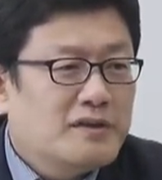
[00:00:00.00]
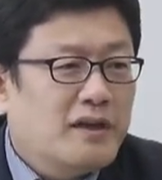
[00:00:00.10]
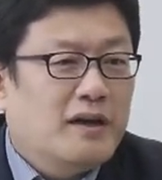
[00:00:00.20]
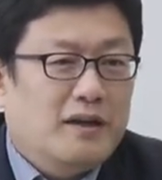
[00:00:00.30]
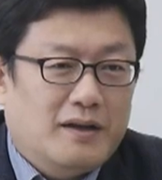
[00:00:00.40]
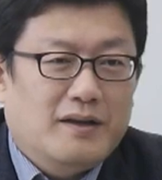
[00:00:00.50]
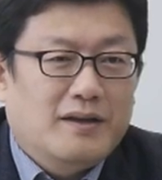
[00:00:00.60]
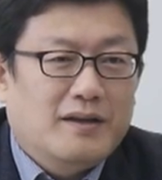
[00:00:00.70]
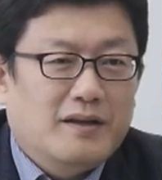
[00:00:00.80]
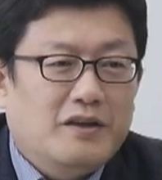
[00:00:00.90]
제가
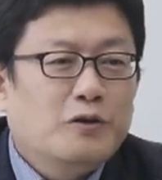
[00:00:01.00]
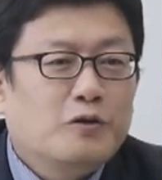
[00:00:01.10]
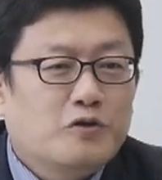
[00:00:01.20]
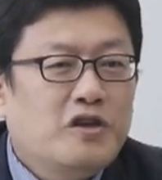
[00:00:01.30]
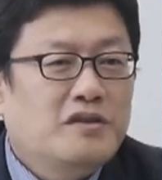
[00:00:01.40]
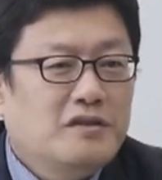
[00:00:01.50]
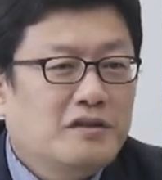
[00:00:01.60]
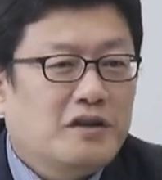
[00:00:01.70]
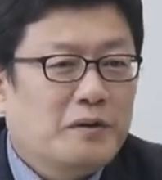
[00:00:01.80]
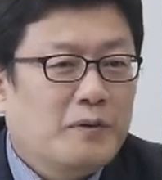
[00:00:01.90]
이걸로 죄
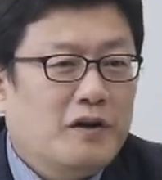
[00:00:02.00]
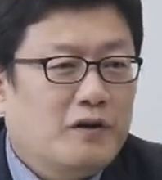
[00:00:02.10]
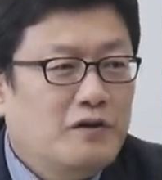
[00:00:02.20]
지을까 봐